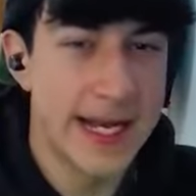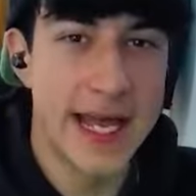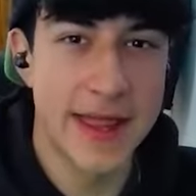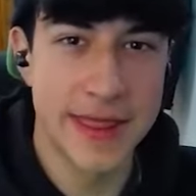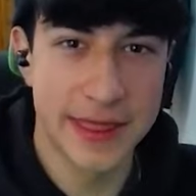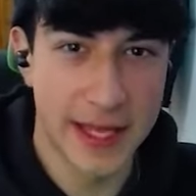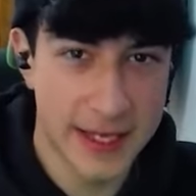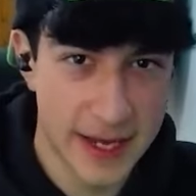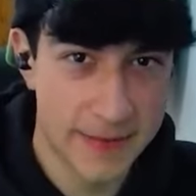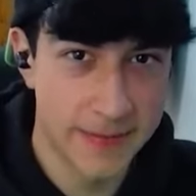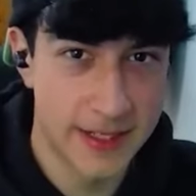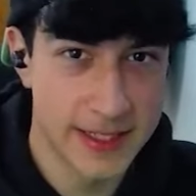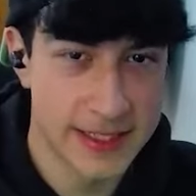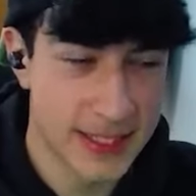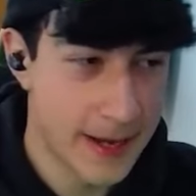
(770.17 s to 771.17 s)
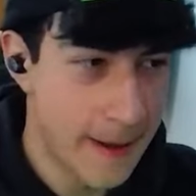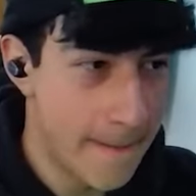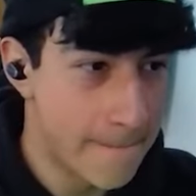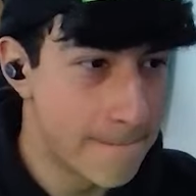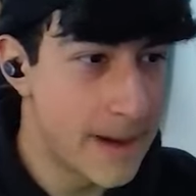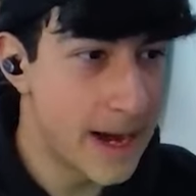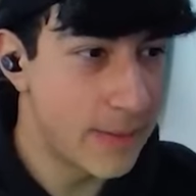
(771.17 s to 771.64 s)
de lanzallamas
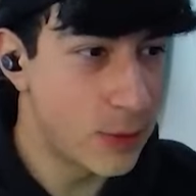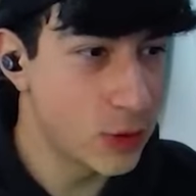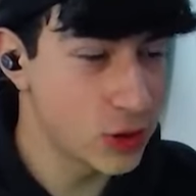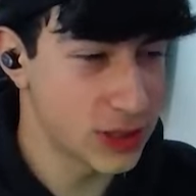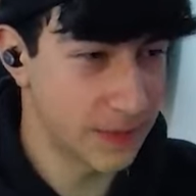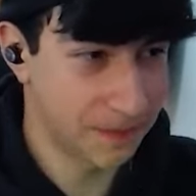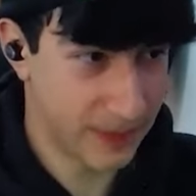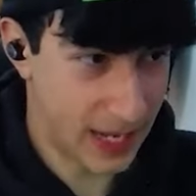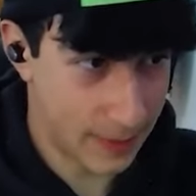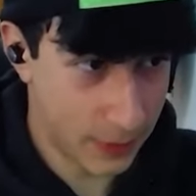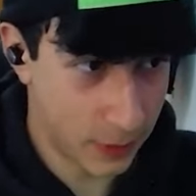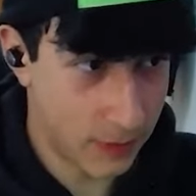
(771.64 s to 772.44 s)
Vamos